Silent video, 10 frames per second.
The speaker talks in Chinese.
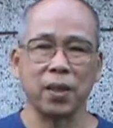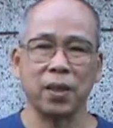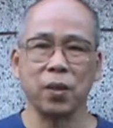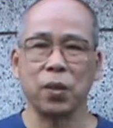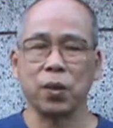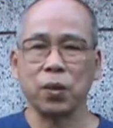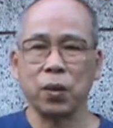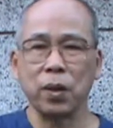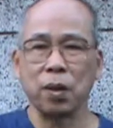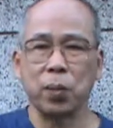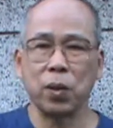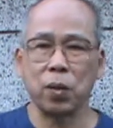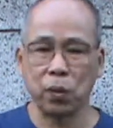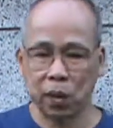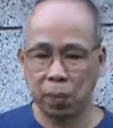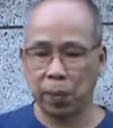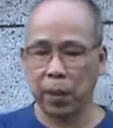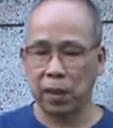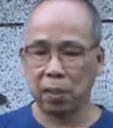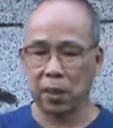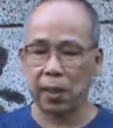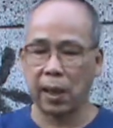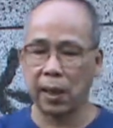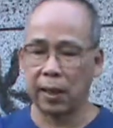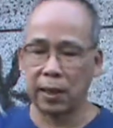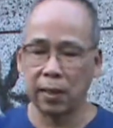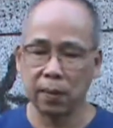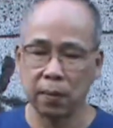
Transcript: 就说，所以像比如说我的品牌是怎么擦亮呢？